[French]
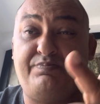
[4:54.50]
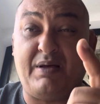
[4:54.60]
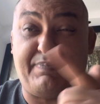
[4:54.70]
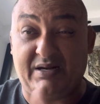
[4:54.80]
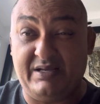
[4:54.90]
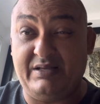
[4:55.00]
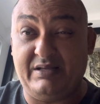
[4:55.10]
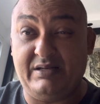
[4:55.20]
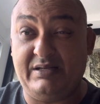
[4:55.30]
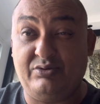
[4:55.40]
pas par les,
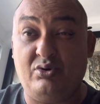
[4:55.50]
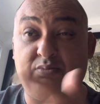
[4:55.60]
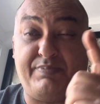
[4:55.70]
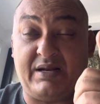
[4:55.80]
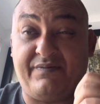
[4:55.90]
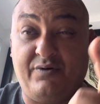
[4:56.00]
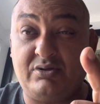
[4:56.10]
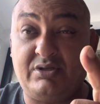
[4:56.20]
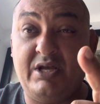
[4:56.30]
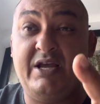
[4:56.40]
urnes, par la
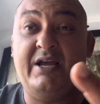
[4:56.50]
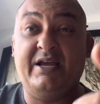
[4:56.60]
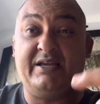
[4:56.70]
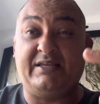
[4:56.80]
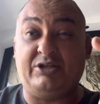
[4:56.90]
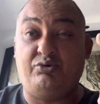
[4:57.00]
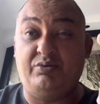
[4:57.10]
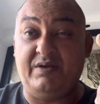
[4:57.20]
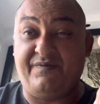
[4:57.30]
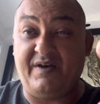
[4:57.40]
force, qui a
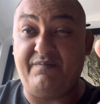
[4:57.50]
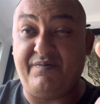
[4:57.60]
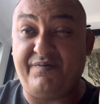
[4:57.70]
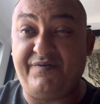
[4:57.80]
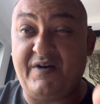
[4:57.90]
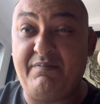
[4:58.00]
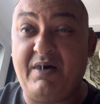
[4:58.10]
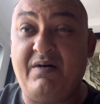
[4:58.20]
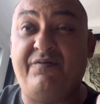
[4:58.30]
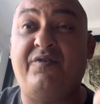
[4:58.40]
tué femmes, femmes,
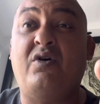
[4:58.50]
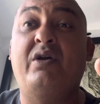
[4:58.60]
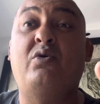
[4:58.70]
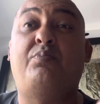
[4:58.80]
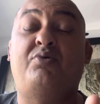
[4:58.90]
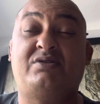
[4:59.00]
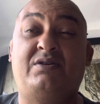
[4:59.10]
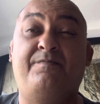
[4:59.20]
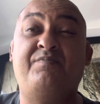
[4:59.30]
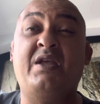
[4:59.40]
enfants et
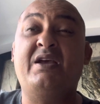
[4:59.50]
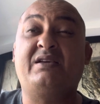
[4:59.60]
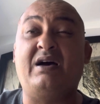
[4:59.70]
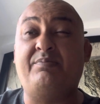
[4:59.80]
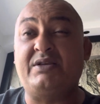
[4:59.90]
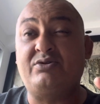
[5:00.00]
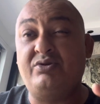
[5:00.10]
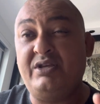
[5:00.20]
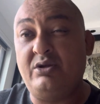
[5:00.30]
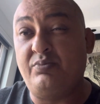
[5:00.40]
opposants, qui a
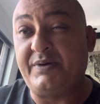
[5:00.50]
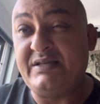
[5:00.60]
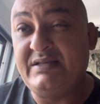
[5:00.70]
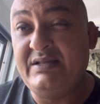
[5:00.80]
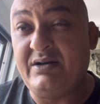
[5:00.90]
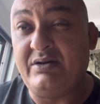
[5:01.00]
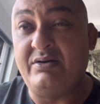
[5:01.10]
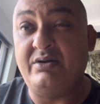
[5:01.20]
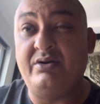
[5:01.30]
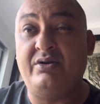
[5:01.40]
emprisonné le président
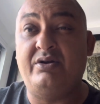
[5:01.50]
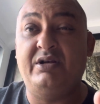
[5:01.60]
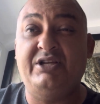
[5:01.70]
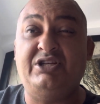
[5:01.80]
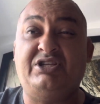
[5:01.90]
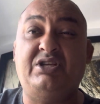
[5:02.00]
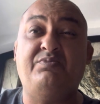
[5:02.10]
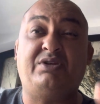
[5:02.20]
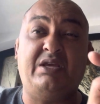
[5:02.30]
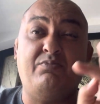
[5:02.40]

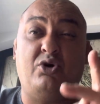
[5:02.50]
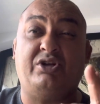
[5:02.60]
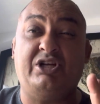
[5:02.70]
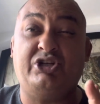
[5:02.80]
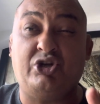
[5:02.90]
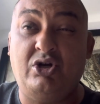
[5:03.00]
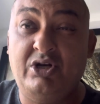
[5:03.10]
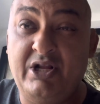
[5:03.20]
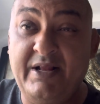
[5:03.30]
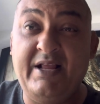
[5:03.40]
légitime qui est mort dans les geôles,
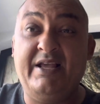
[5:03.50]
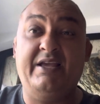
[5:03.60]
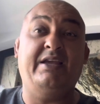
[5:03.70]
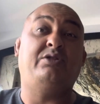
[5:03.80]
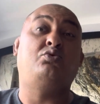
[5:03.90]
et